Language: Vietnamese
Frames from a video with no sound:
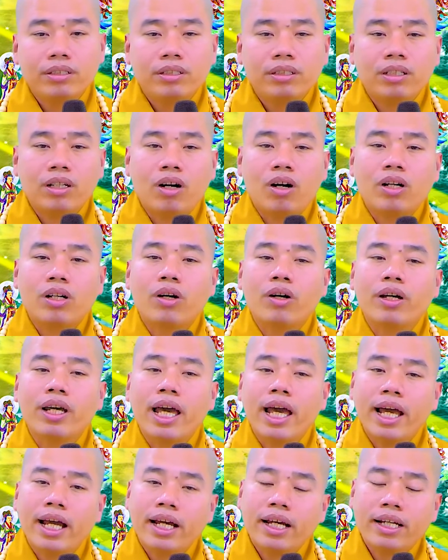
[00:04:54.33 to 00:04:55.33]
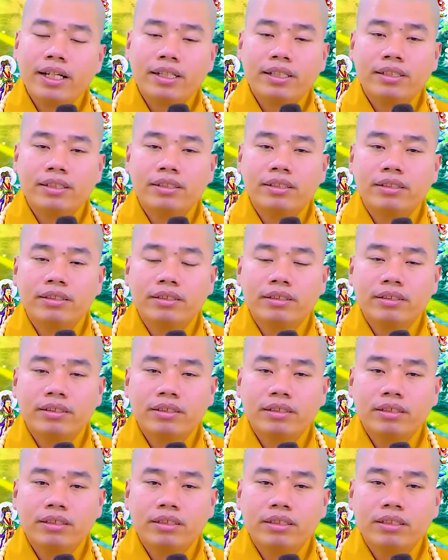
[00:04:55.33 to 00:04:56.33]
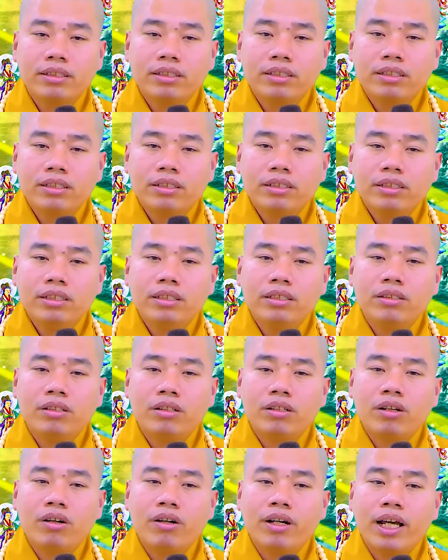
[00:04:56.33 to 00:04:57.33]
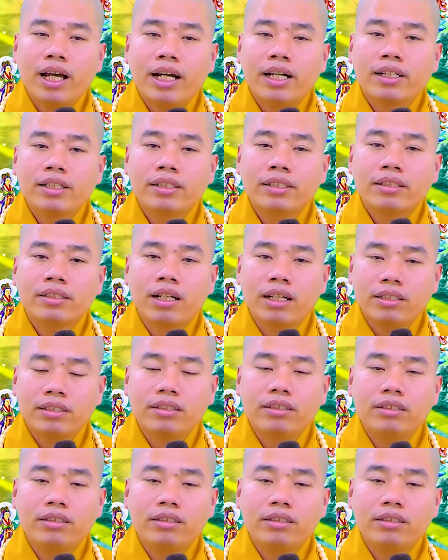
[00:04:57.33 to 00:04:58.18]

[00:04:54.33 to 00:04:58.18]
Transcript: họ đòi ăn nhưng họ đòi ăn thịt